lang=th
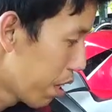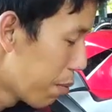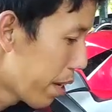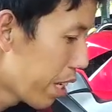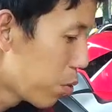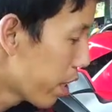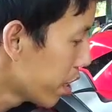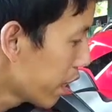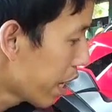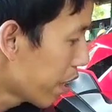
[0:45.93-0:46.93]
ทำให้อายุการ
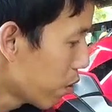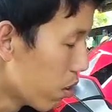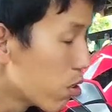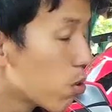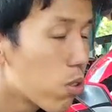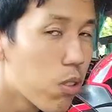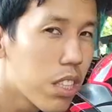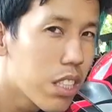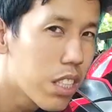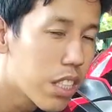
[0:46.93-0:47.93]
ใช้งานของชุดโซ่ส
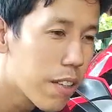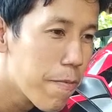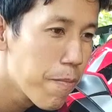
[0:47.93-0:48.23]
เตอร์เนี่ย